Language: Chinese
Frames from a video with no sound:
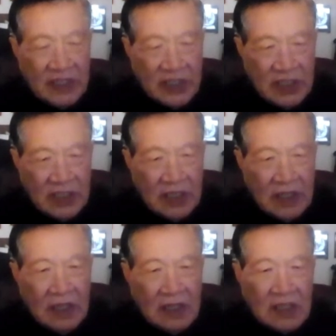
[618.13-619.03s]
问题，
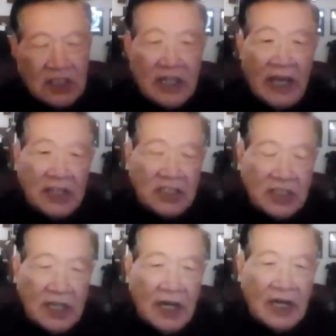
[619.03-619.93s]
是也
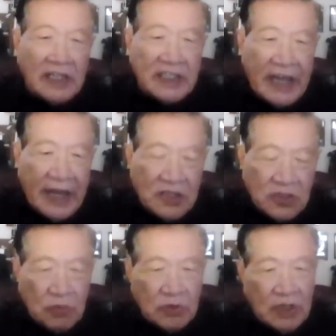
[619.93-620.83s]
是一个很
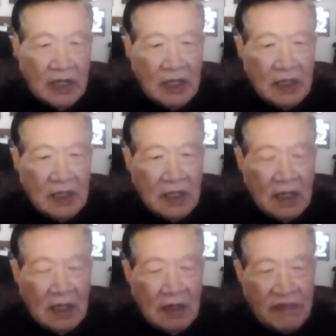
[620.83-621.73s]
严重的
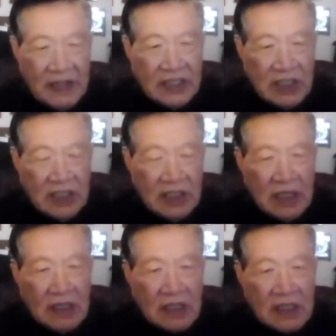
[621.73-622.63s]
问题，
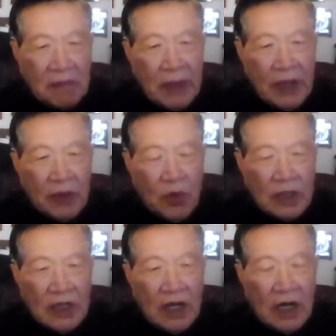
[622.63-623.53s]
在美
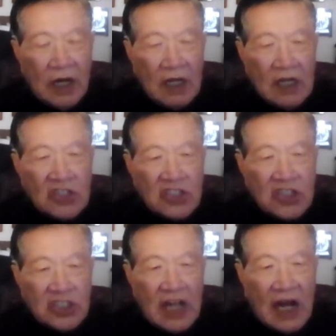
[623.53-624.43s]
国的
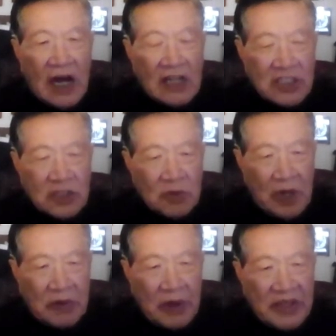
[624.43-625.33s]
十大死
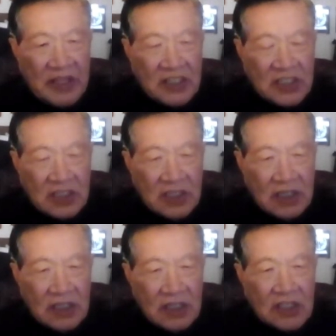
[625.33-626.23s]
亡原因之
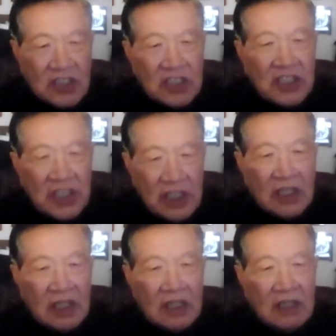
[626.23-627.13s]
之
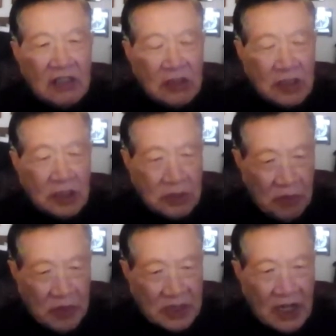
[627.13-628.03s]
一就是
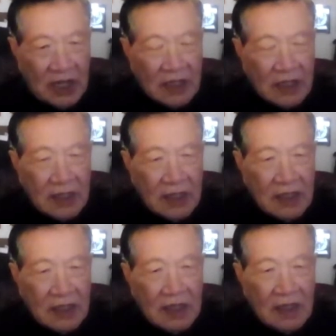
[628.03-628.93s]
周越生。
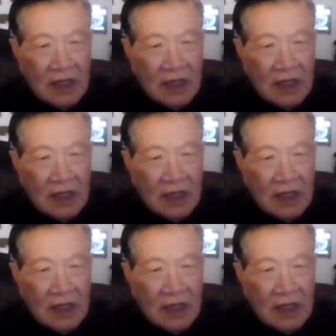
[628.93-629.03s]
嗯，